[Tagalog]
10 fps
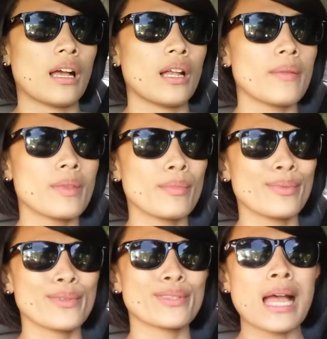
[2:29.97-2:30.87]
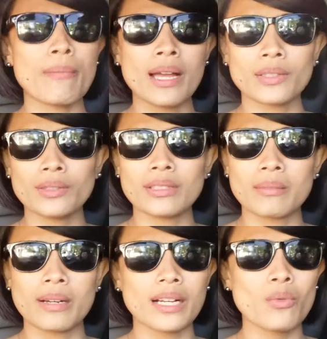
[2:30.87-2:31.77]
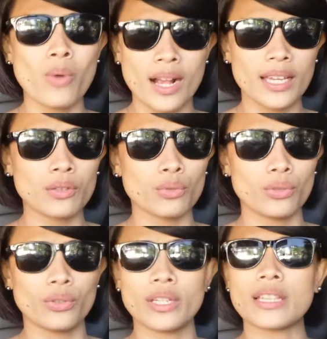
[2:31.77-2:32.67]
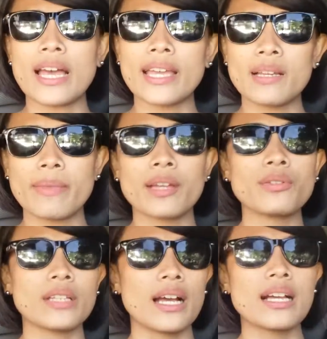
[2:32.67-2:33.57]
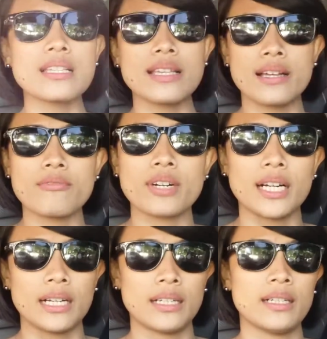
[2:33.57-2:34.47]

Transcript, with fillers: alam naman yung tama dun ba? Diba? wag ituloy dahil meron ng asawa